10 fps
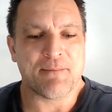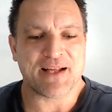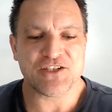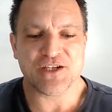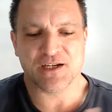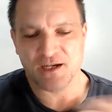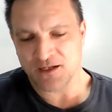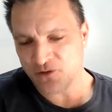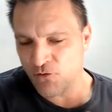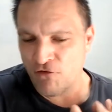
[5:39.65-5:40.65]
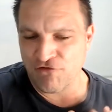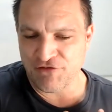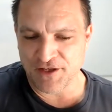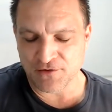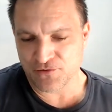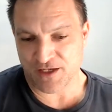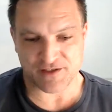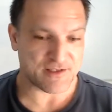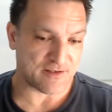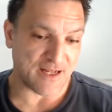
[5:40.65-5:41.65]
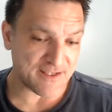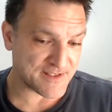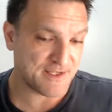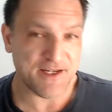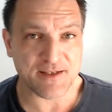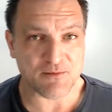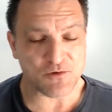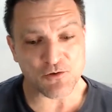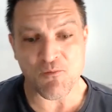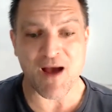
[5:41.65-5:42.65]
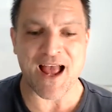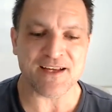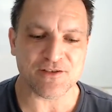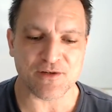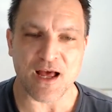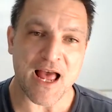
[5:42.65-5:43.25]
praticando o ouvido e às vezes até a escrita muito mais do que